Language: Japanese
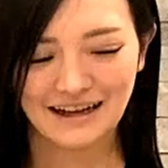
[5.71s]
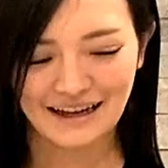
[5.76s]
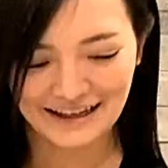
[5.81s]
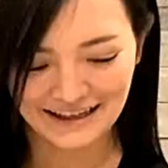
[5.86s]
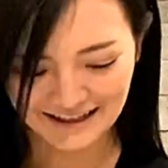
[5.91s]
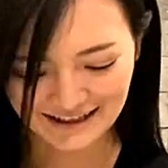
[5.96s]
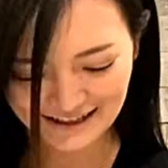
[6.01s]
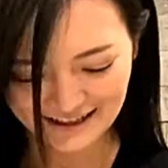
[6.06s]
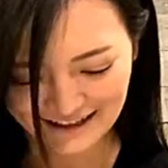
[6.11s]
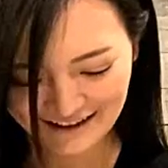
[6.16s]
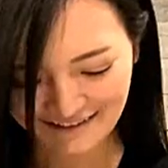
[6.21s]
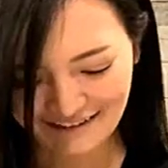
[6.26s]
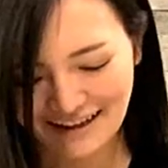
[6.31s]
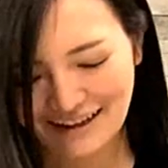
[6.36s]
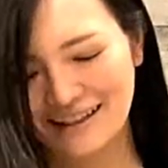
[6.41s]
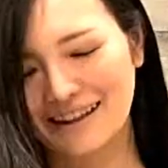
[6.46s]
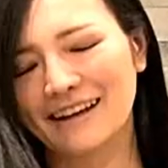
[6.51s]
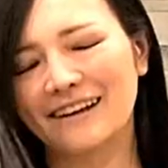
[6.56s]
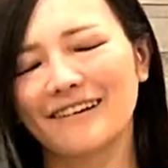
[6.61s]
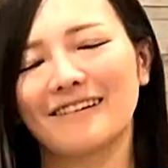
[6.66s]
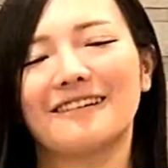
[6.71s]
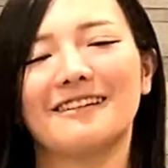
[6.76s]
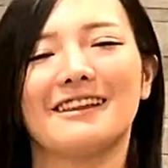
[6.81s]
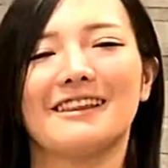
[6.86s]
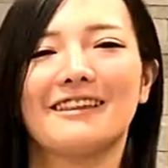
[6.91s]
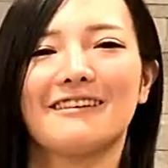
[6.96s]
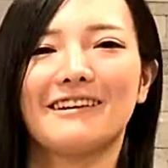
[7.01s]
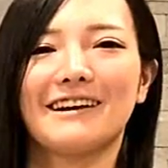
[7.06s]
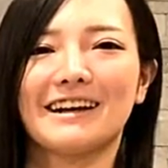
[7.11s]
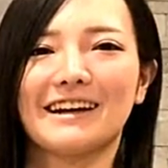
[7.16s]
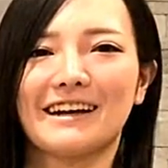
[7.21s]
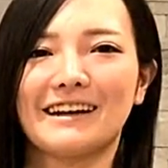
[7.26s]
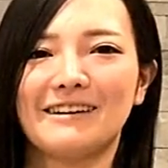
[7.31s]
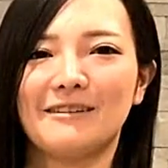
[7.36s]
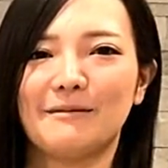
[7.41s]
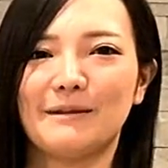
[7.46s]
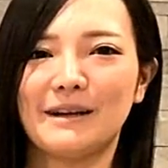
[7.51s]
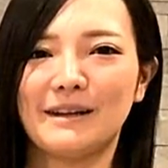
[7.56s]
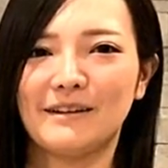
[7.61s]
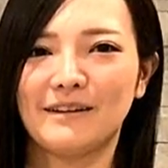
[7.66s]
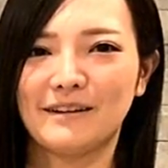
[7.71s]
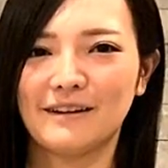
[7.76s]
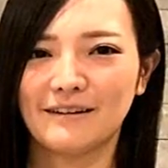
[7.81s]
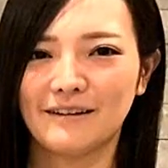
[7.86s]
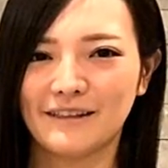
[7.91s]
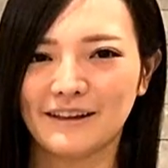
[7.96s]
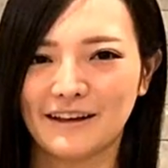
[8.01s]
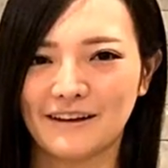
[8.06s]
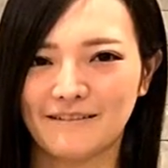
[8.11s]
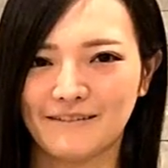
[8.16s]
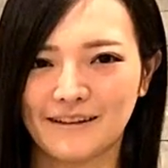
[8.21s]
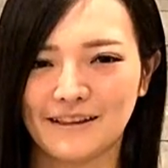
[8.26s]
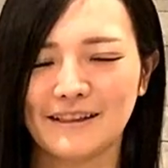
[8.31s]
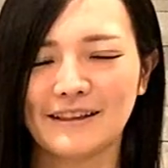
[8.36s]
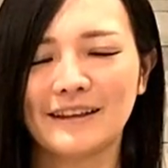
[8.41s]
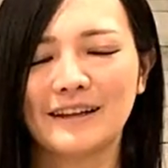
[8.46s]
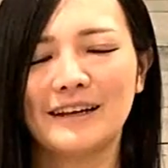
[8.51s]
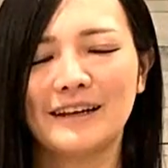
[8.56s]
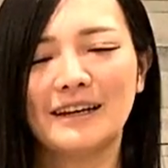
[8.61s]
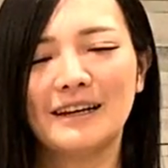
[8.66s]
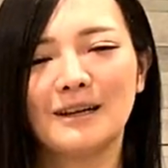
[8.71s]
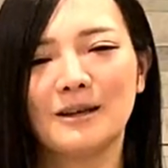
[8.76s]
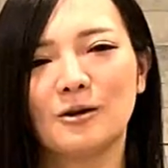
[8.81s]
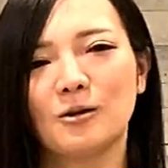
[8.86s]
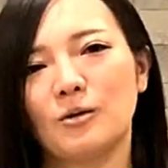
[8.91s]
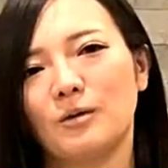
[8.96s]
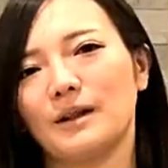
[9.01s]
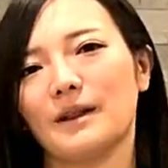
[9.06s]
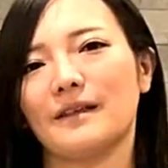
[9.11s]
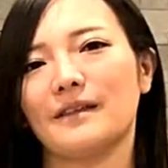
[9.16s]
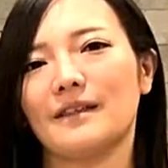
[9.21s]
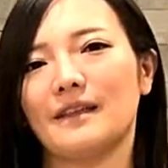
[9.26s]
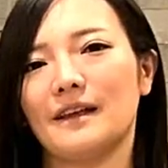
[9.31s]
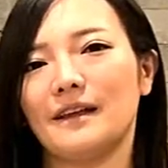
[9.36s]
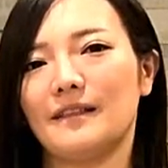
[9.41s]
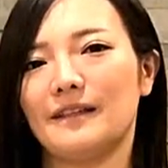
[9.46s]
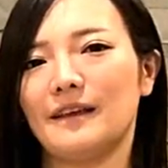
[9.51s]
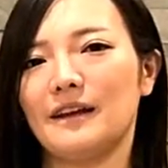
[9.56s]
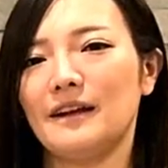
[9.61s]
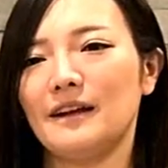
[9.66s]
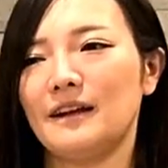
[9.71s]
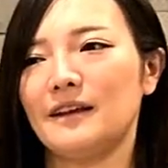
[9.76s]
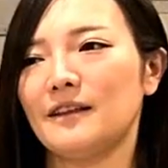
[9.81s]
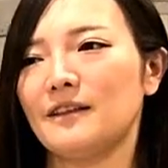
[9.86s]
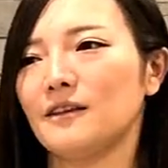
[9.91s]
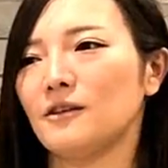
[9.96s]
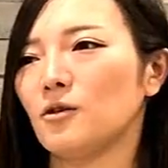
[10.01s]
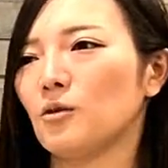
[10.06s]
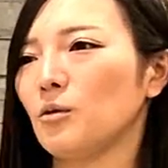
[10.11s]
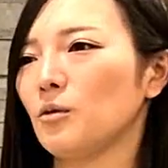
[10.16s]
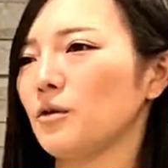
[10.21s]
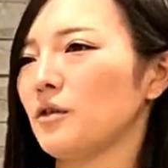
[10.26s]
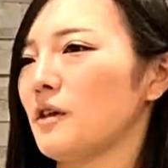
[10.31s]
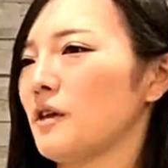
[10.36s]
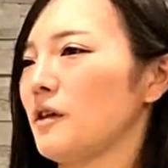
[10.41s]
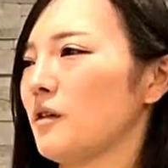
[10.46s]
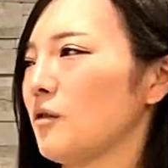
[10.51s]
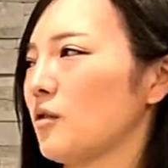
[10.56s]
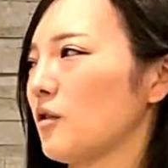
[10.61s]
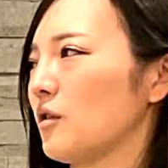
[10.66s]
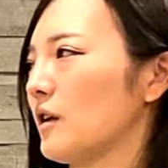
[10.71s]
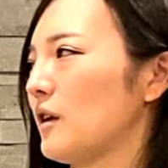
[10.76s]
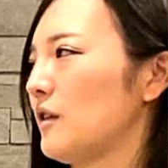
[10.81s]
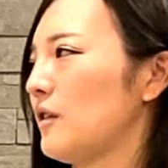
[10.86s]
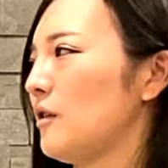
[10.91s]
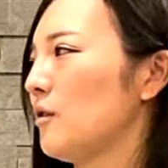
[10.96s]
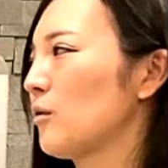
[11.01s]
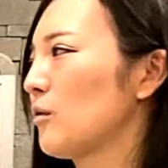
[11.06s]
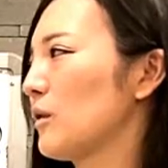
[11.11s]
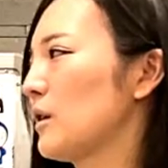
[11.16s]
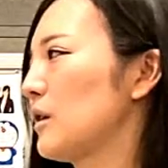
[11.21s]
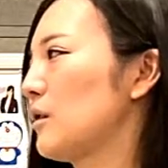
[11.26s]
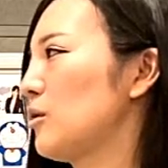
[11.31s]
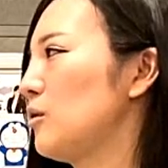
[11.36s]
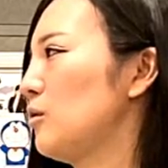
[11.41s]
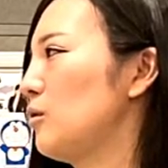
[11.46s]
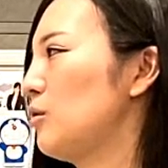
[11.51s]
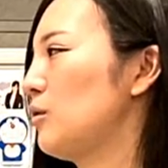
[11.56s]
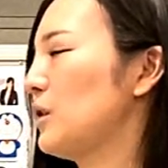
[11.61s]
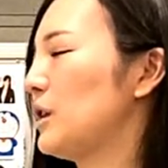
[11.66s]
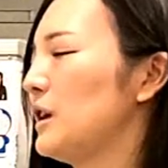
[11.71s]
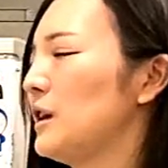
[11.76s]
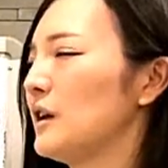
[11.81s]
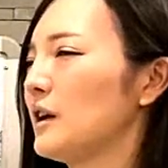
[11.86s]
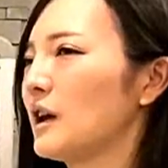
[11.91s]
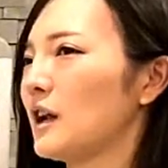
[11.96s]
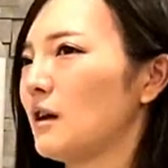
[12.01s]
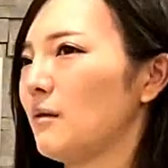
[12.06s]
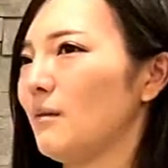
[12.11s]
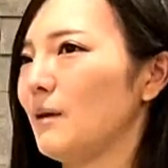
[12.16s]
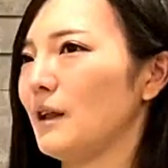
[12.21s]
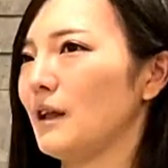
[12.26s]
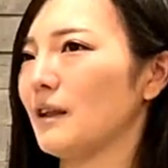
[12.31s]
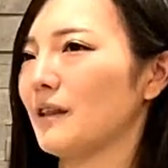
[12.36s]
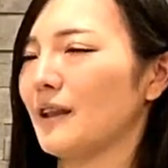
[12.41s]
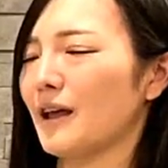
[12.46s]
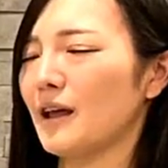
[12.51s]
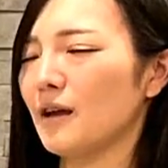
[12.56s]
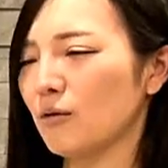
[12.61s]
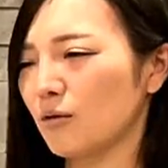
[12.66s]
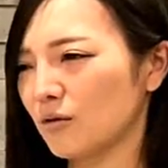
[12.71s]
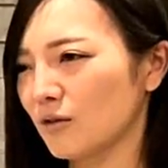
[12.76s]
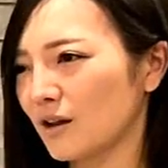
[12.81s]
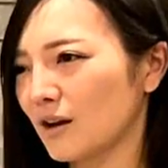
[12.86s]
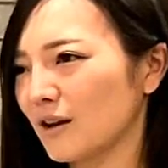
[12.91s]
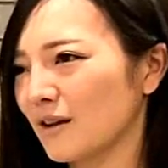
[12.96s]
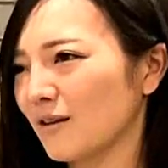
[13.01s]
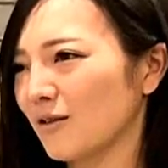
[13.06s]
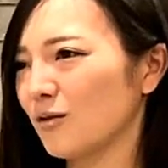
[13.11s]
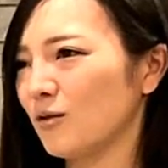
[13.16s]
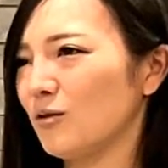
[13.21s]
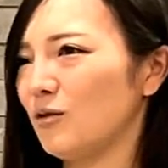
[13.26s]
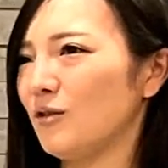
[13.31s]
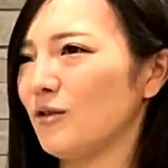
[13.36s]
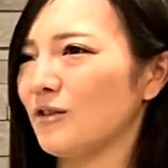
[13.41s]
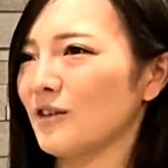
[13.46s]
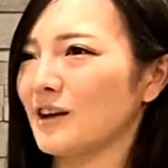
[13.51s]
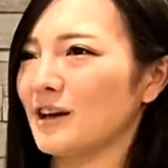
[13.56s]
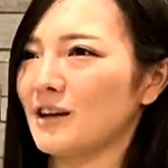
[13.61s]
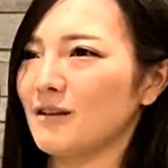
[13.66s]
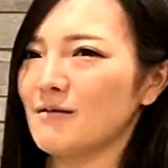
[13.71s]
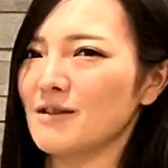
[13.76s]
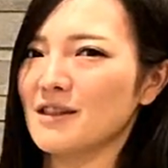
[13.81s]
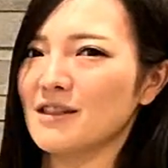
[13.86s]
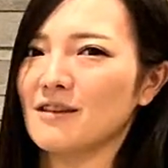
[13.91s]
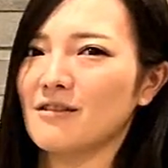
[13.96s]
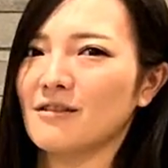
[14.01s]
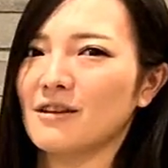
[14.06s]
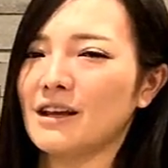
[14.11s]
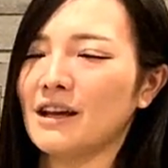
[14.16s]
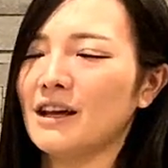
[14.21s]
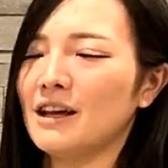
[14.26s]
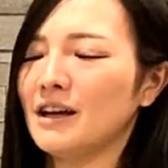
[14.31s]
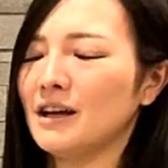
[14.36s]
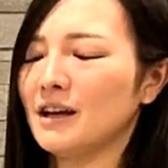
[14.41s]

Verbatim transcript: はい、えー、皆さんこんにちは、かよまりのでございます。今日はですね、税理士行政書士が持続化給付金絡みで逮捕されたというニュースがありましたので、